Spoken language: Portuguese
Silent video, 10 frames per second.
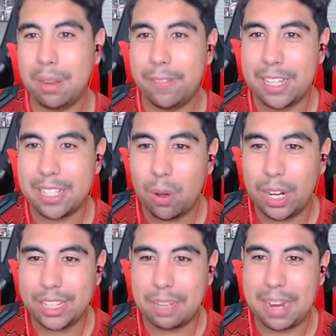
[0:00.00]
uma vez a
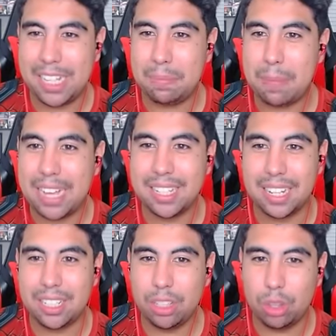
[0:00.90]
roleta mais
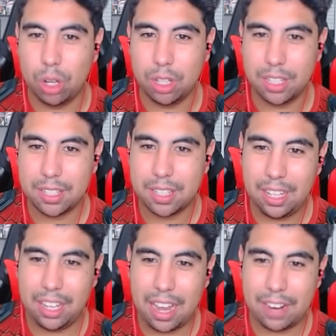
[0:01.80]
básica de todos todas.
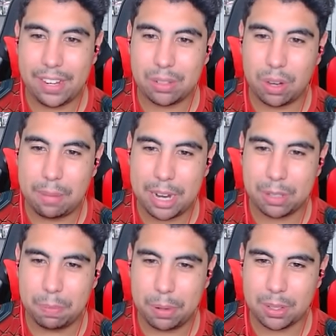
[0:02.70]
E ela vai escolher mais
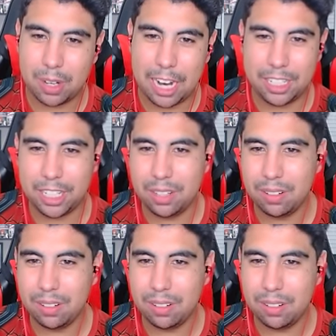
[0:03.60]
um personagem, que